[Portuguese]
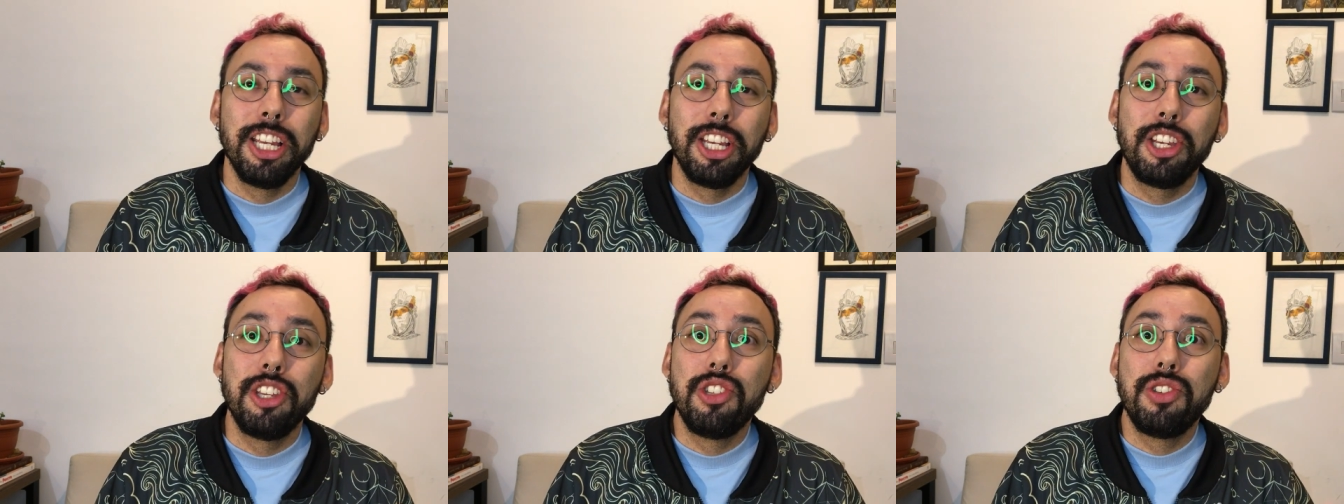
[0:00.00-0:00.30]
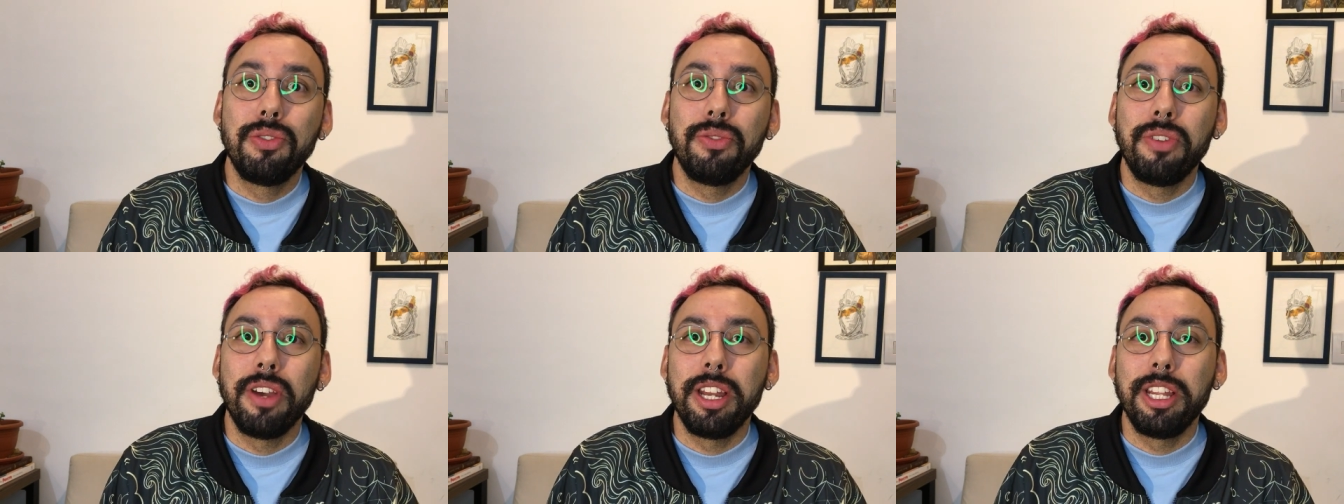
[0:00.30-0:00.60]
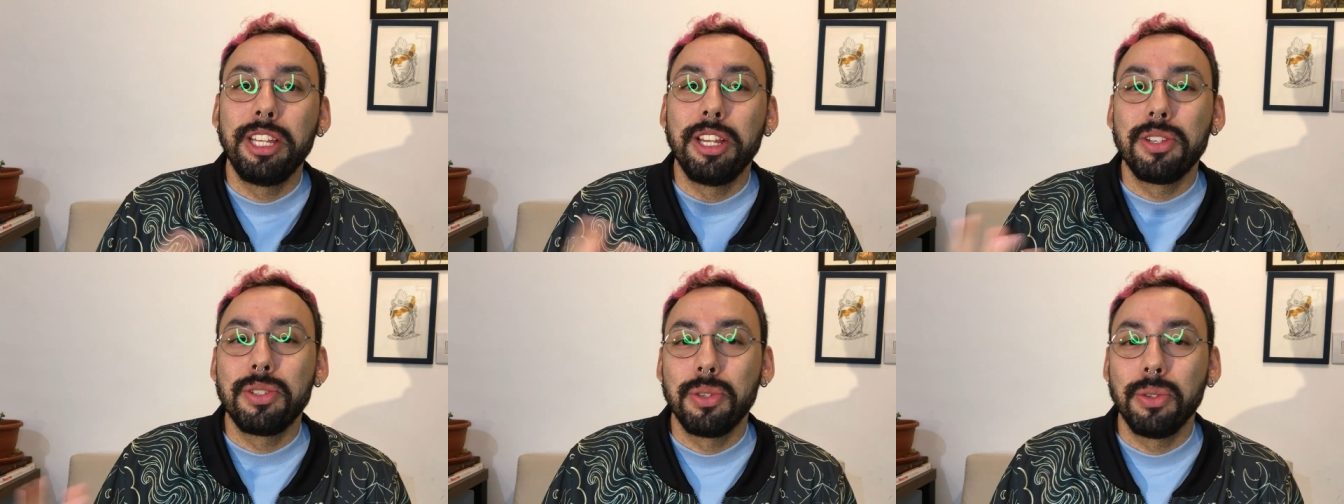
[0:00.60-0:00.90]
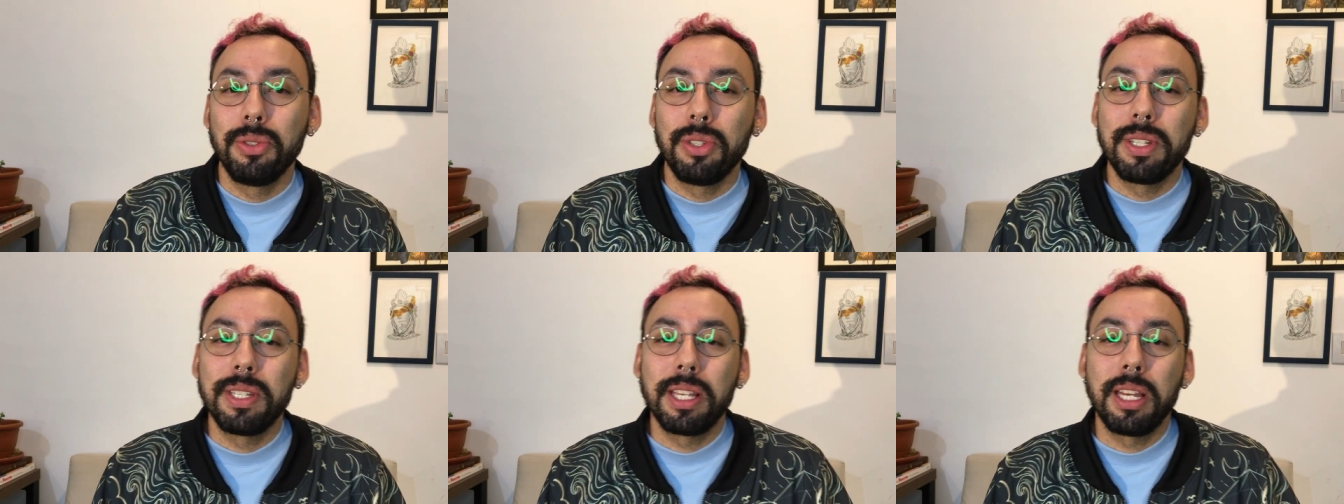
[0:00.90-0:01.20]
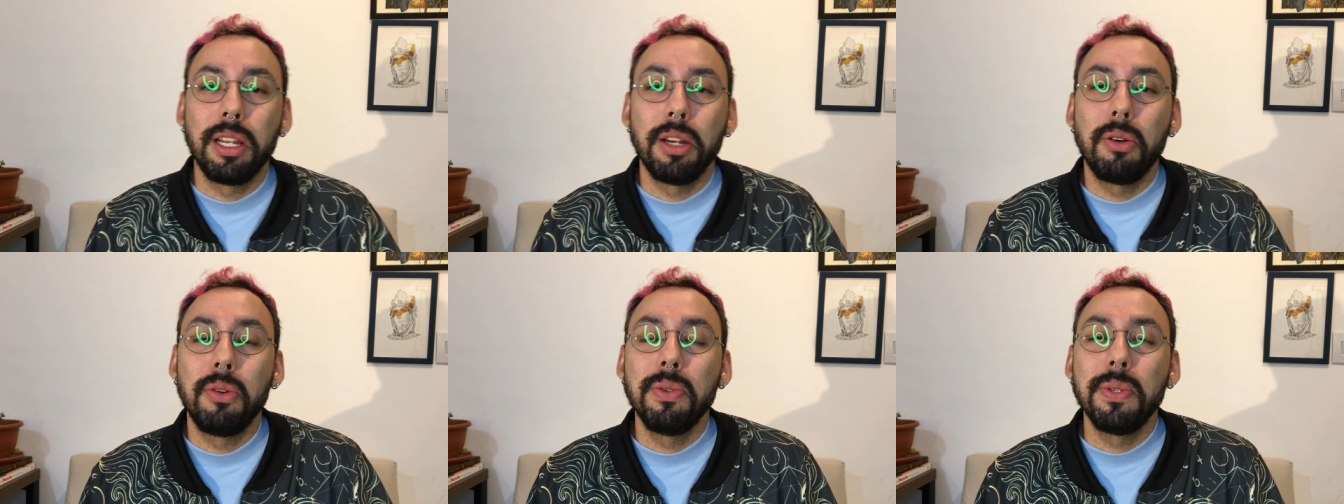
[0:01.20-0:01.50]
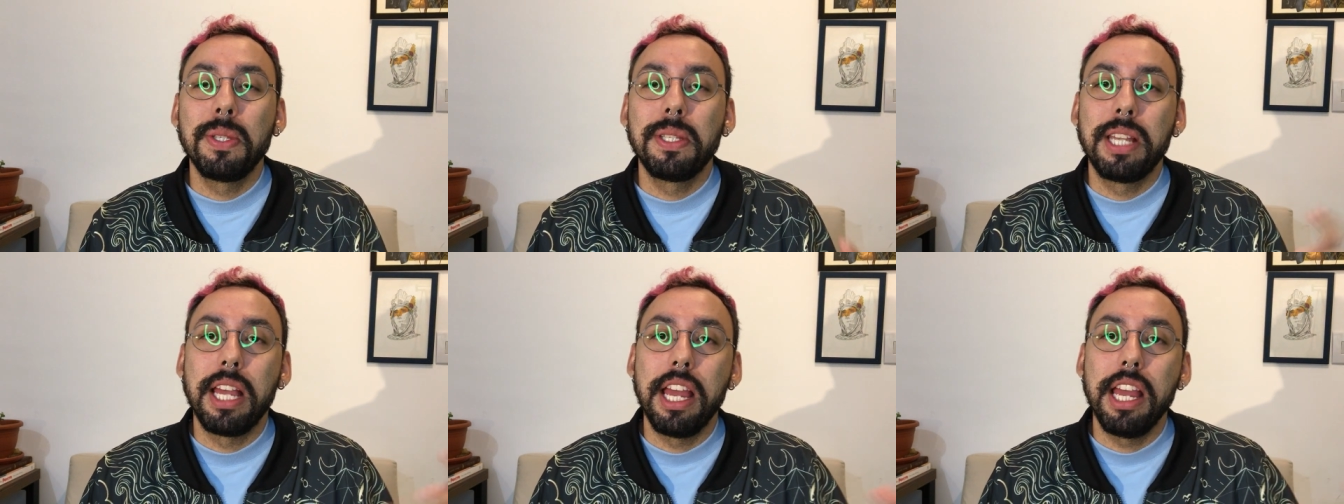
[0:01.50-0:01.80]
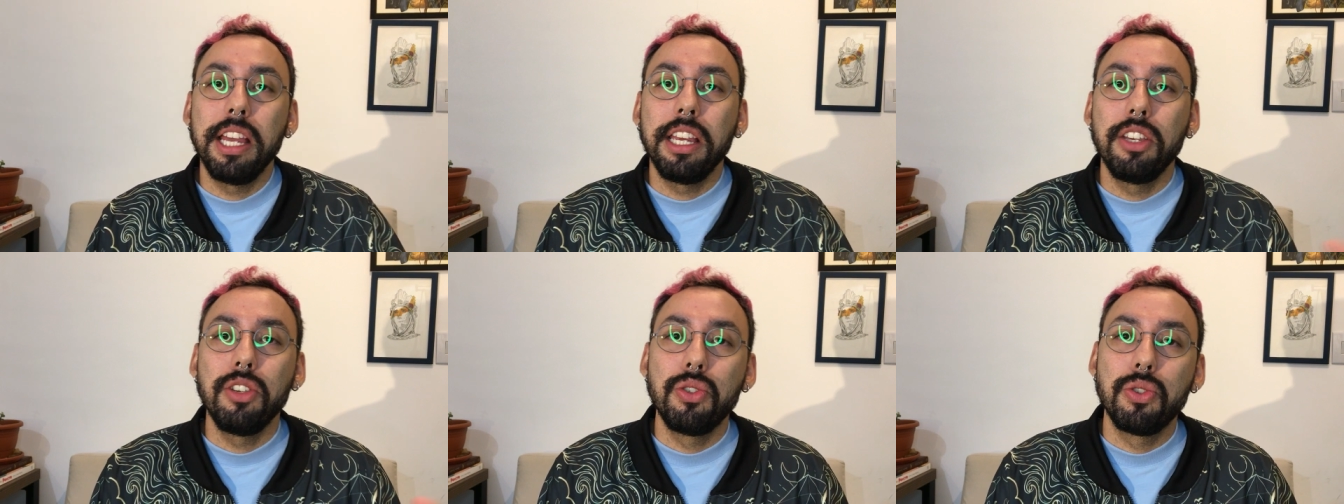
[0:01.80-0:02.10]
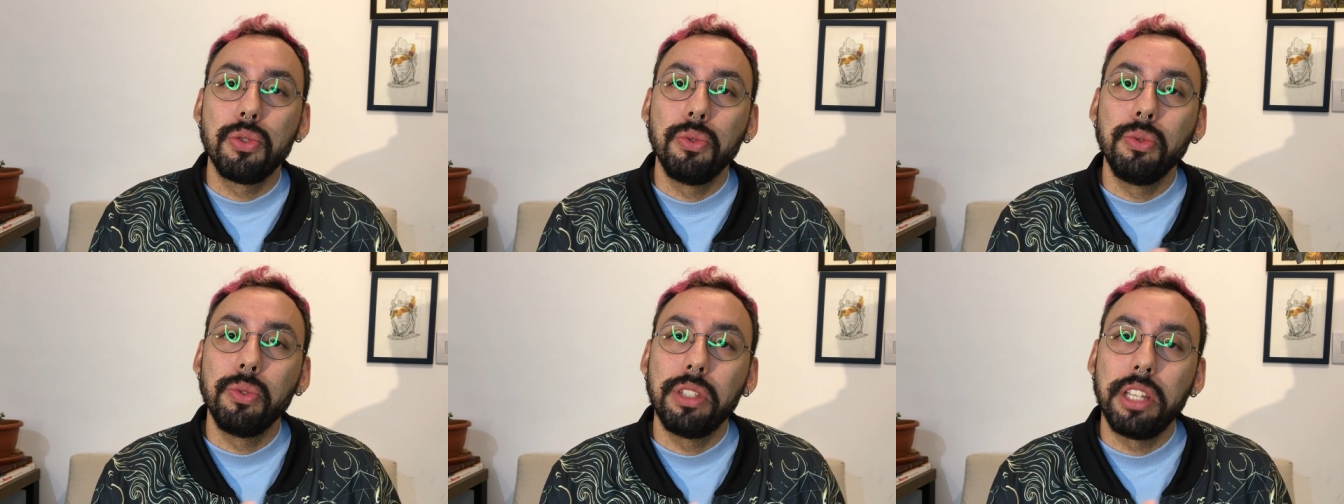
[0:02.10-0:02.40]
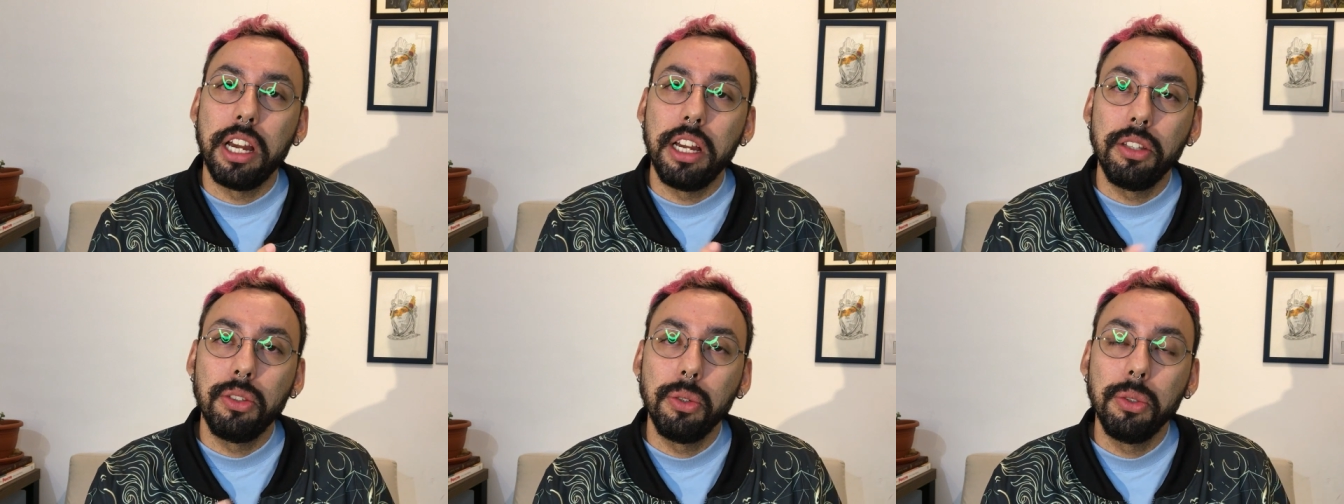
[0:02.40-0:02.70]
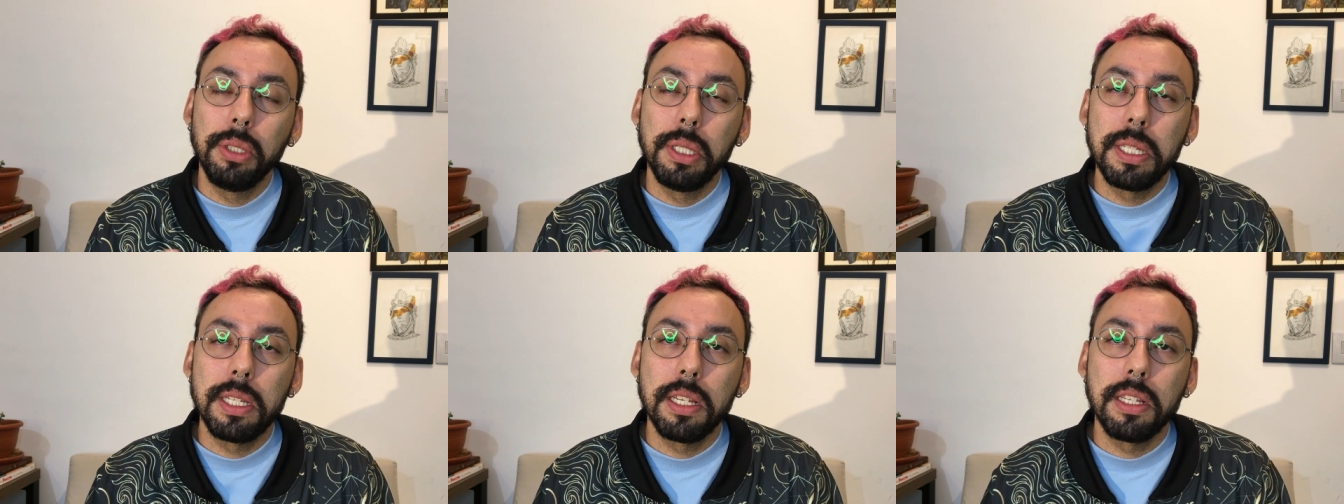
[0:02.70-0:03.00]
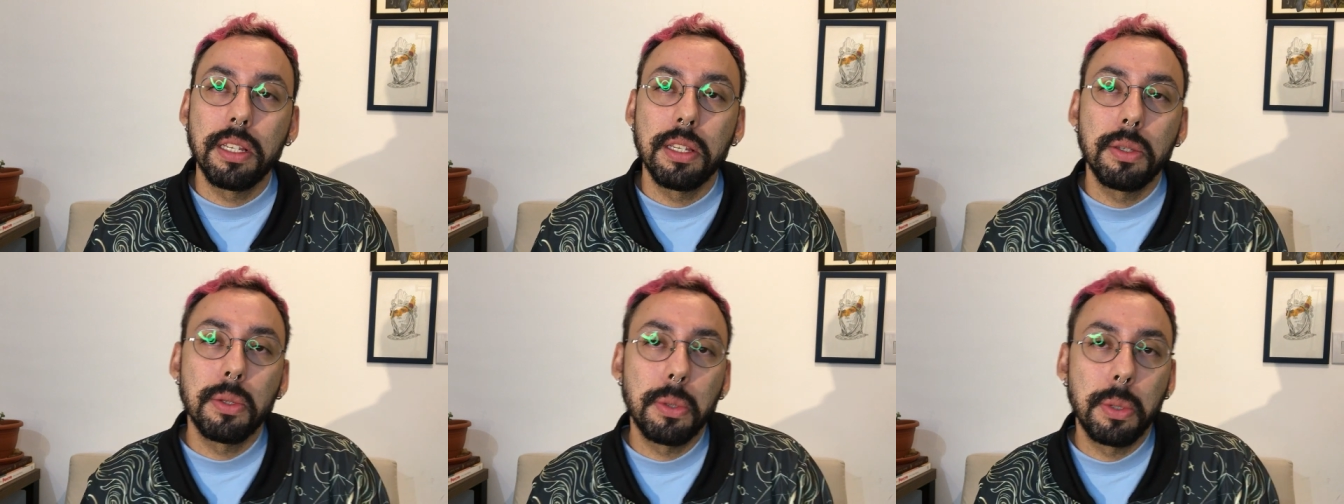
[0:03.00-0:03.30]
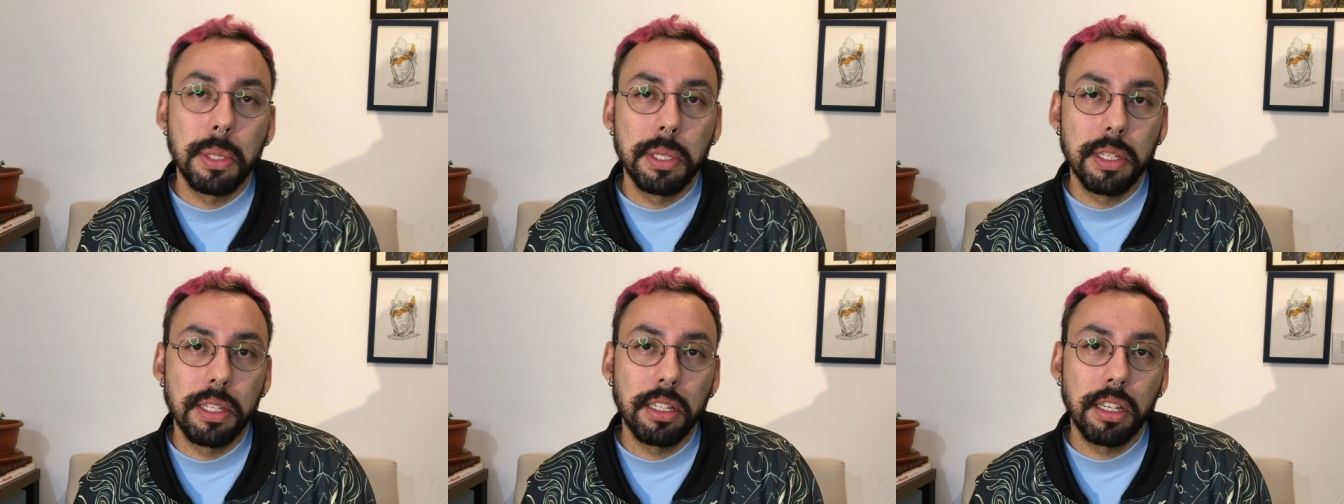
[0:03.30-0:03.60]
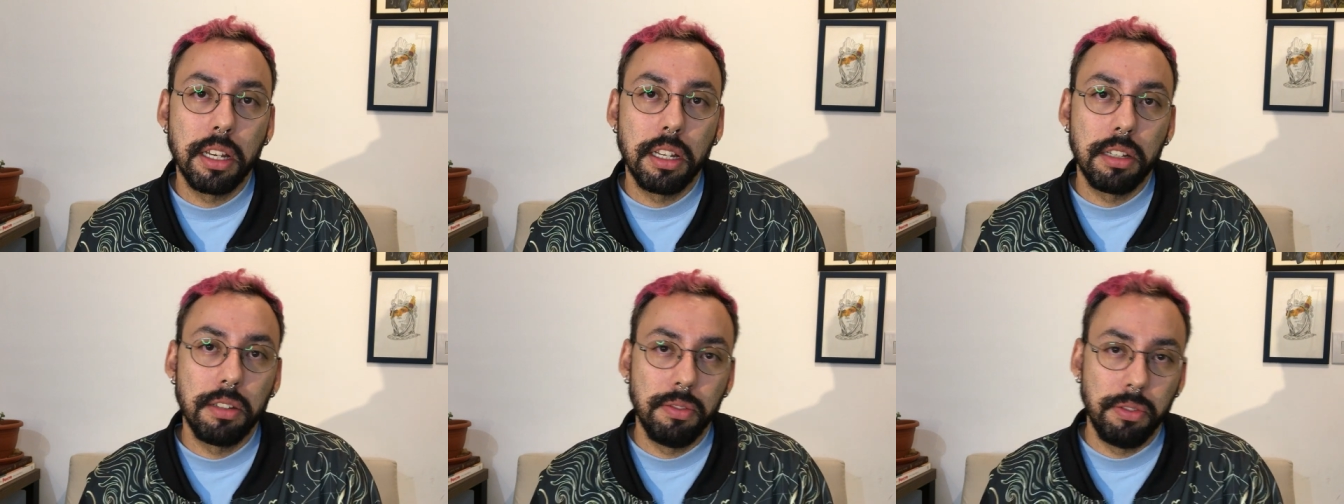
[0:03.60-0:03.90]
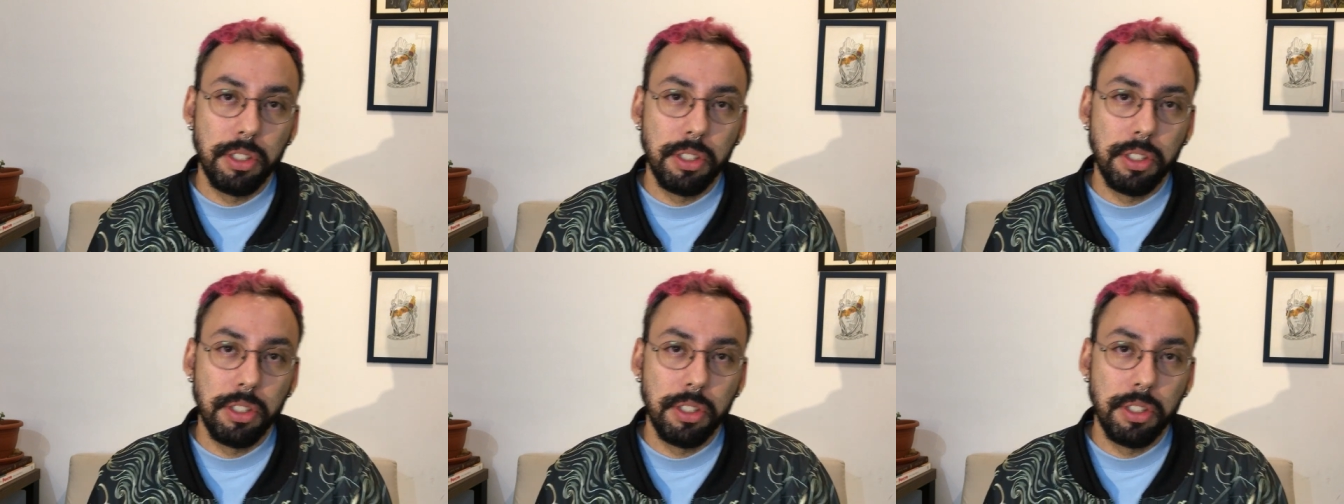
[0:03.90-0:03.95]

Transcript: que difere das outras que ela consegue juntar todas essas coisas que ela